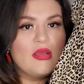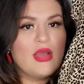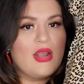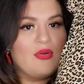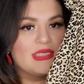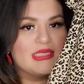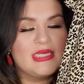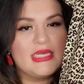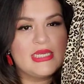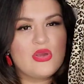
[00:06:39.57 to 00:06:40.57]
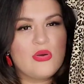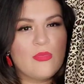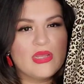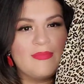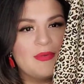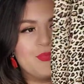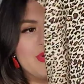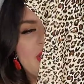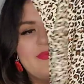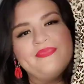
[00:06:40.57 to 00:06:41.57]
algo así como animal
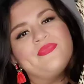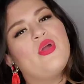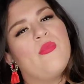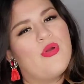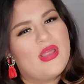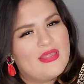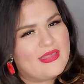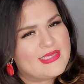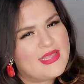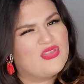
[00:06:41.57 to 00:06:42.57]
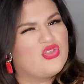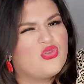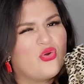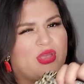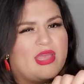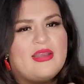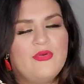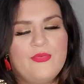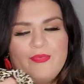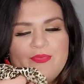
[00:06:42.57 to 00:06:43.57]
print, como que le da ese toque al look